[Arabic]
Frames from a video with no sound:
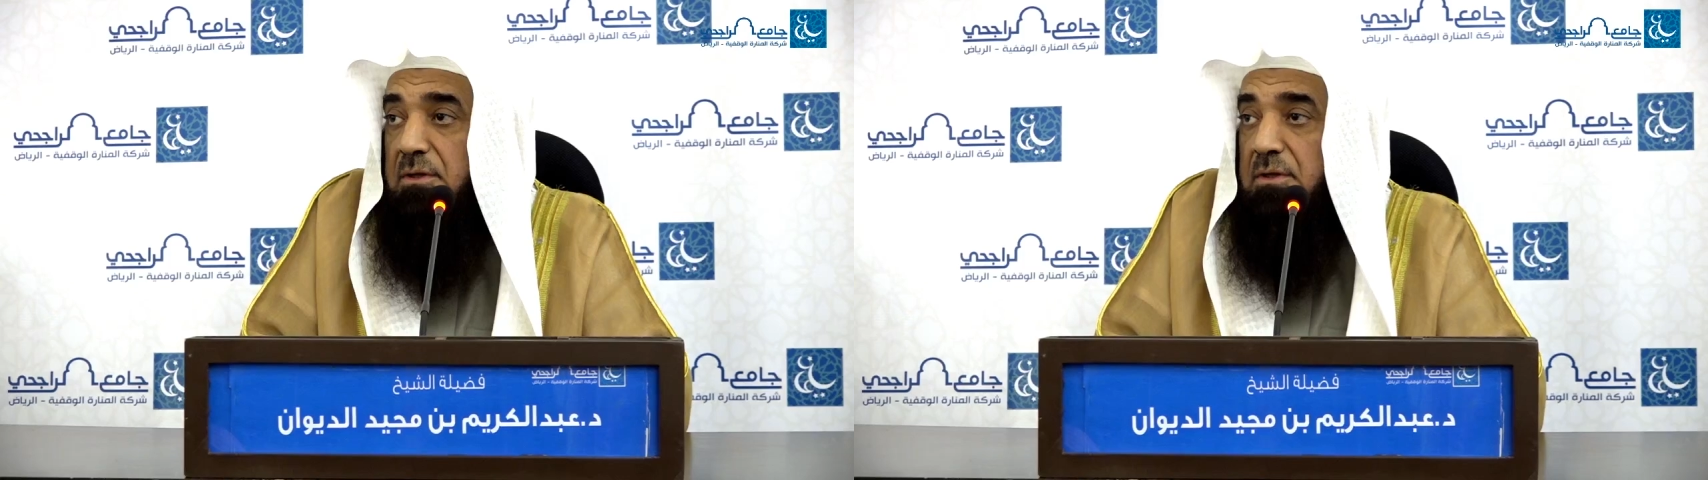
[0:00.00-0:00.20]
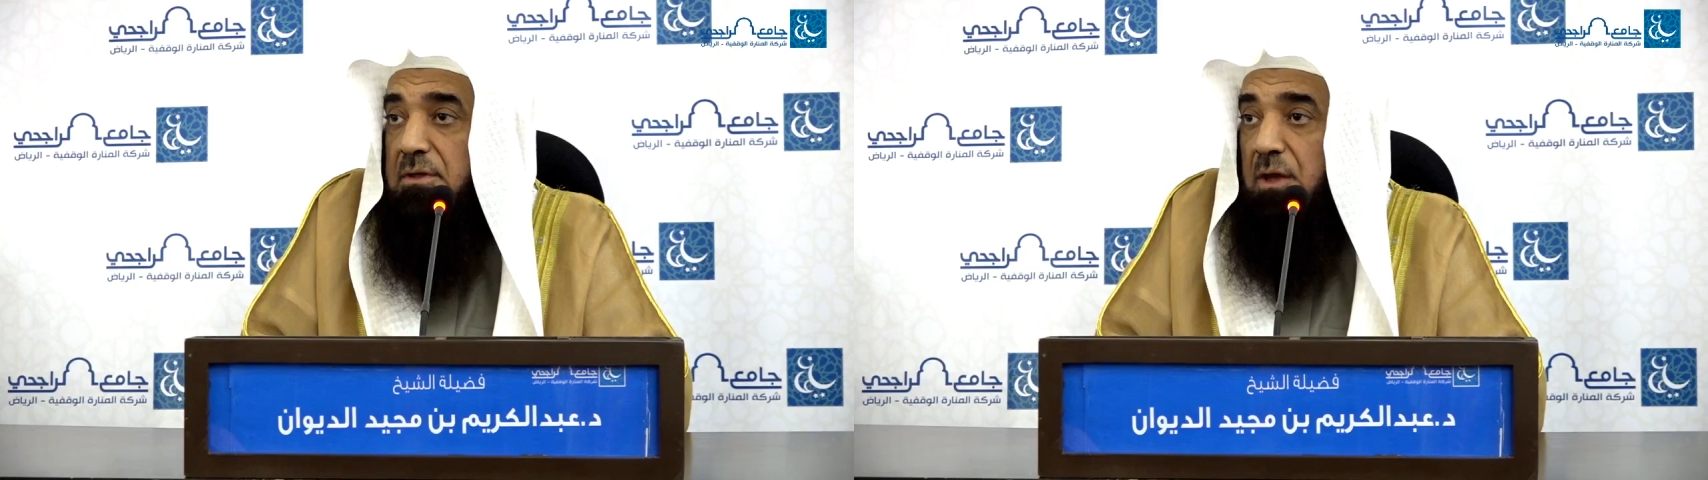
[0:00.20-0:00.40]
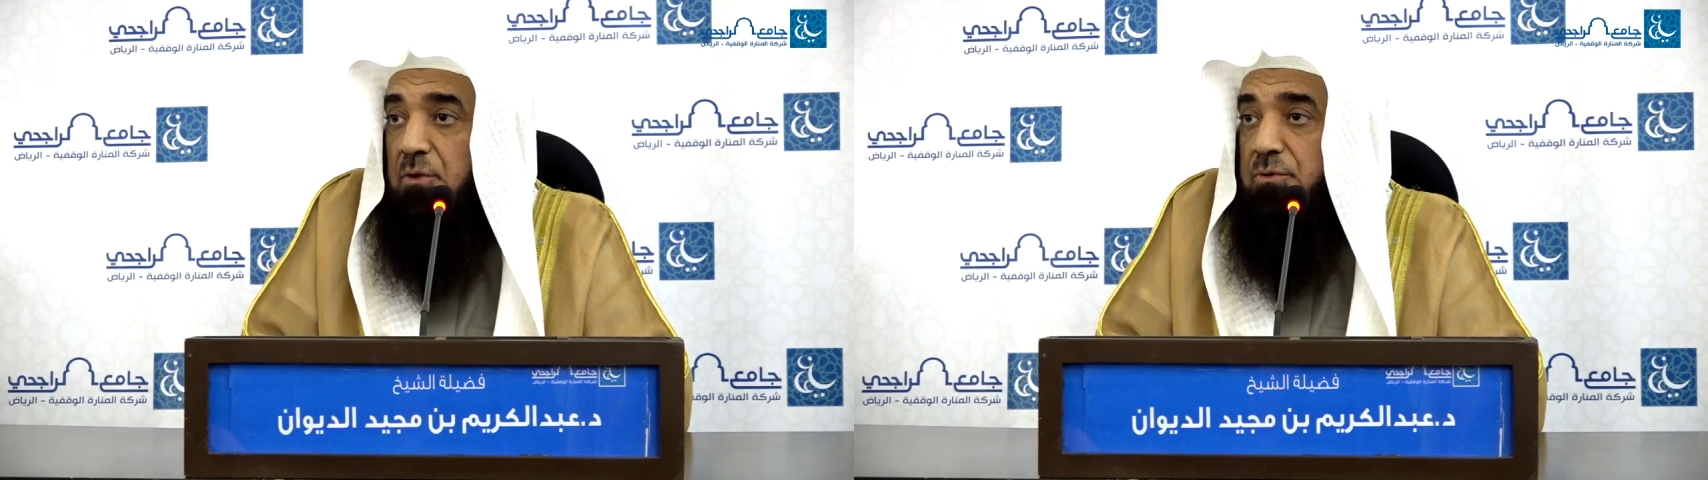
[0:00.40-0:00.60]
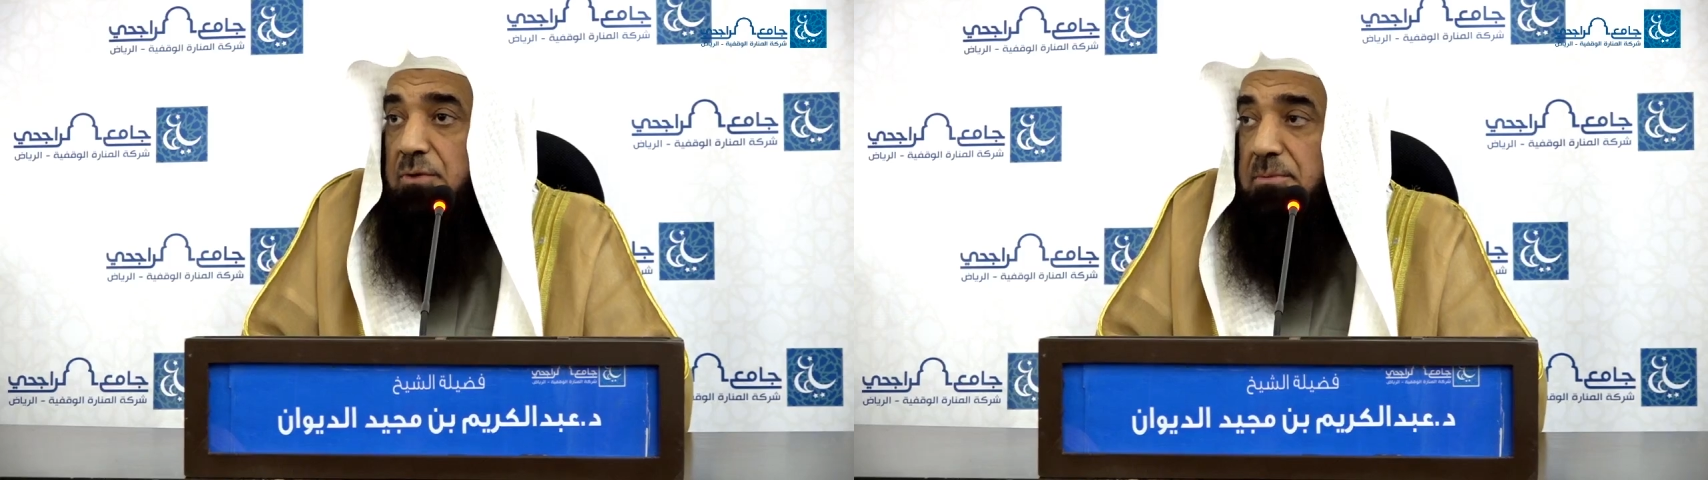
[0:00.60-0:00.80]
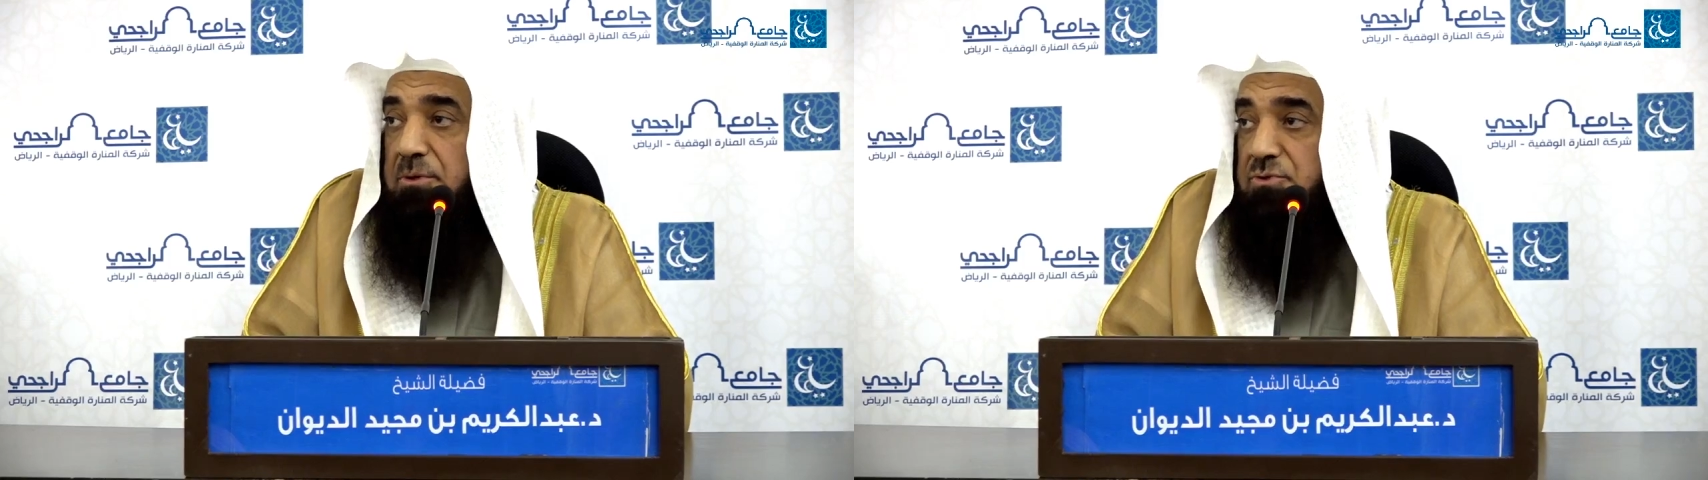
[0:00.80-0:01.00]
يحث
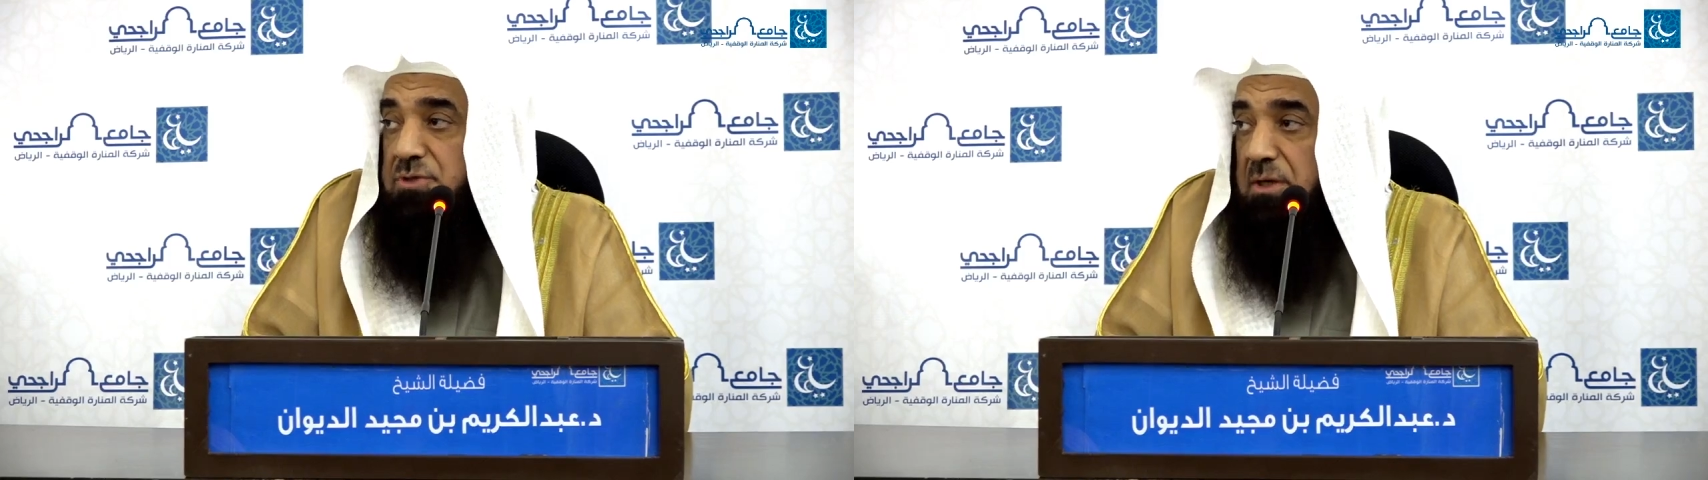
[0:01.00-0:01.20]
النبي صلى